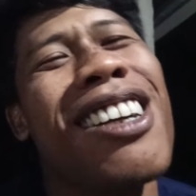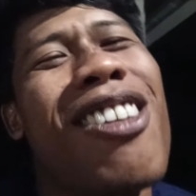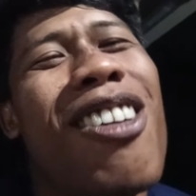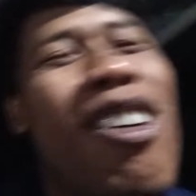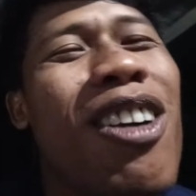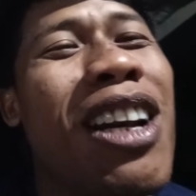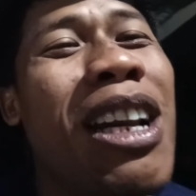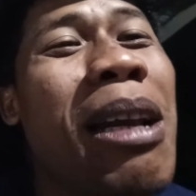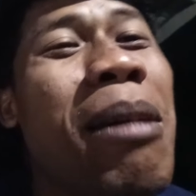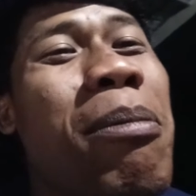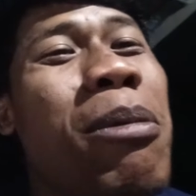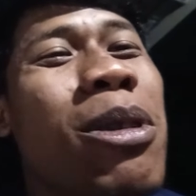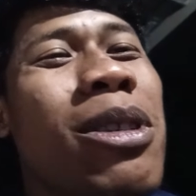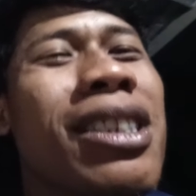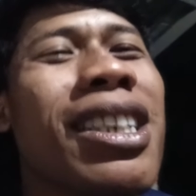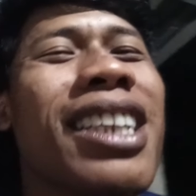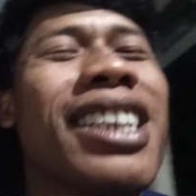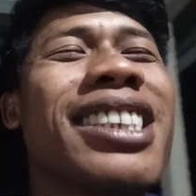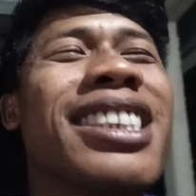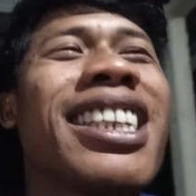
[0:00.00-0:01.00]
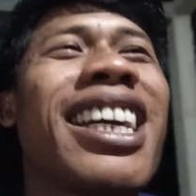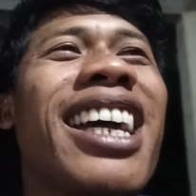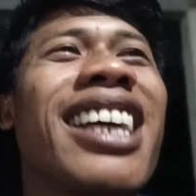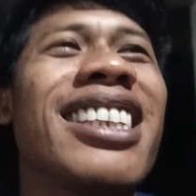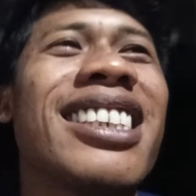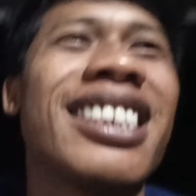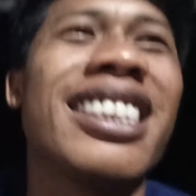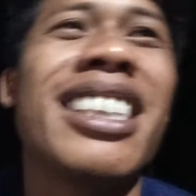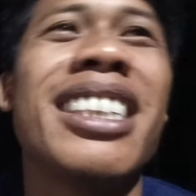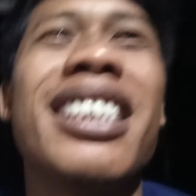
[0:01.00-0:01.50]
koninmu
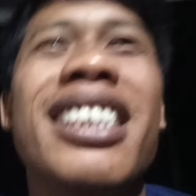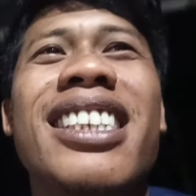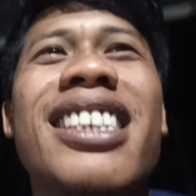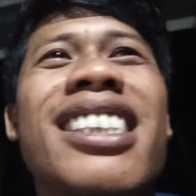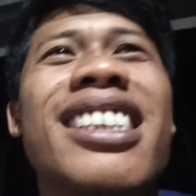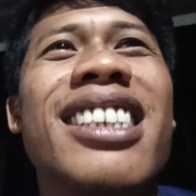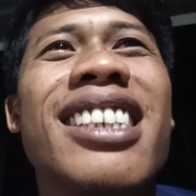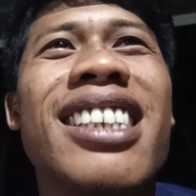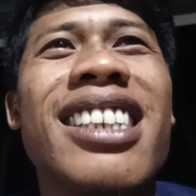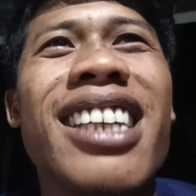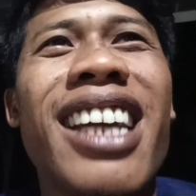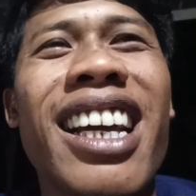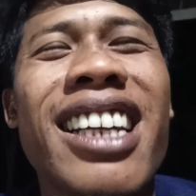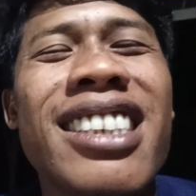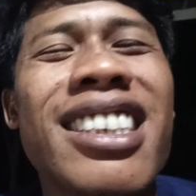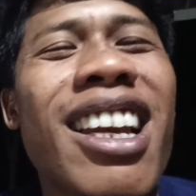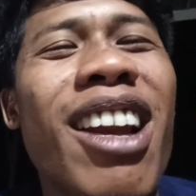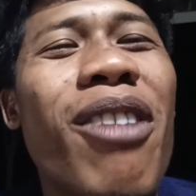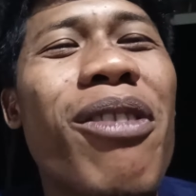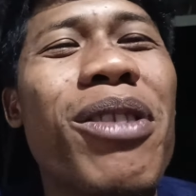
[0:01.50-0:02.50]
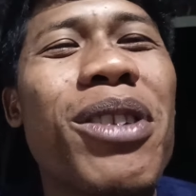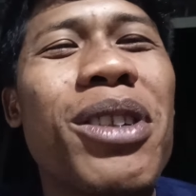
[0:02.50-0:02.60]
selesai jadi ekstra